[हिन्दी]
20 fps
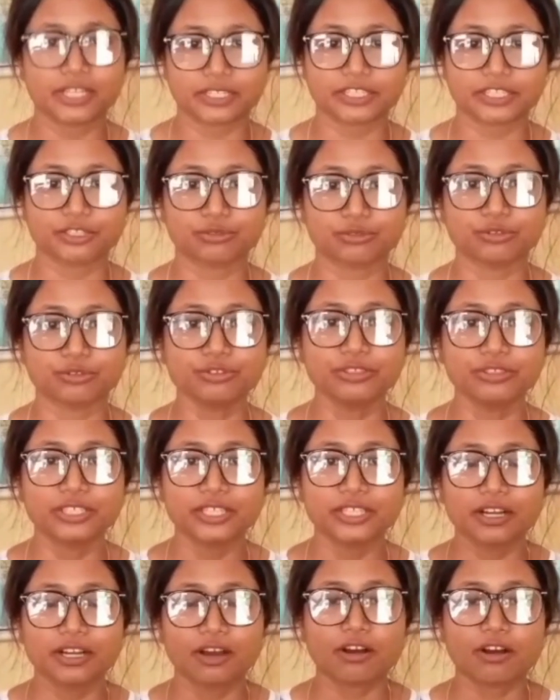करती हूँ
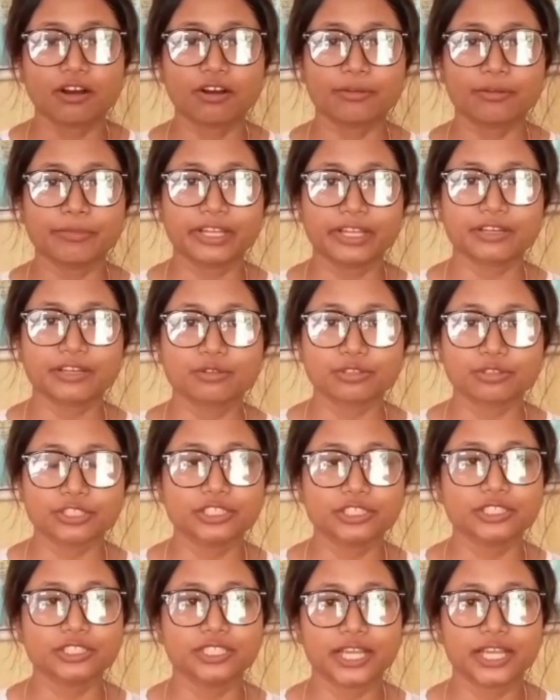और मैं
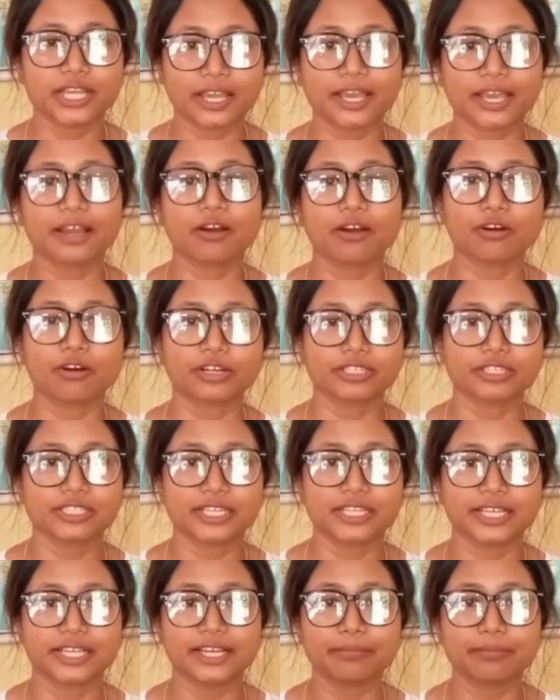खुशी है और
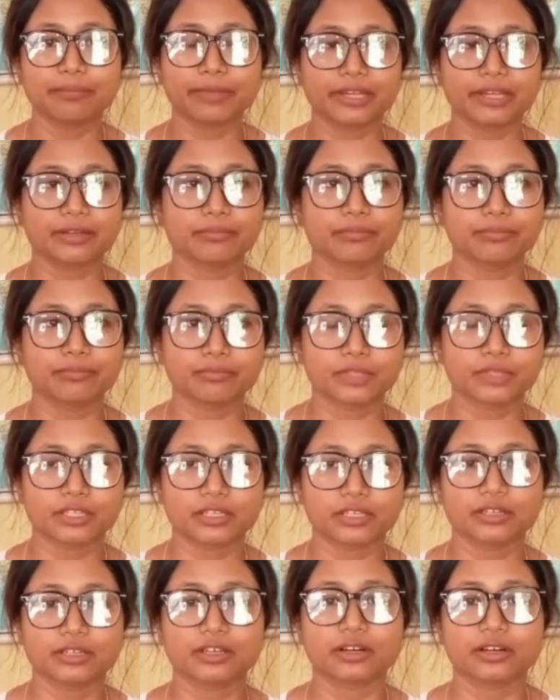इसलिए मैं
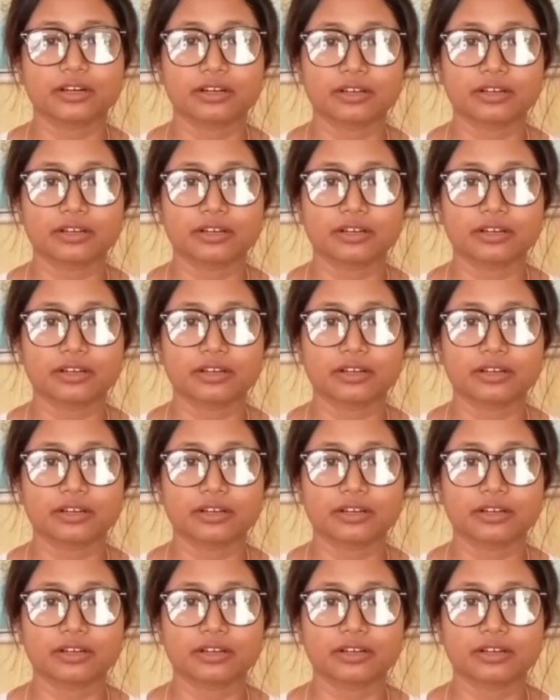आ,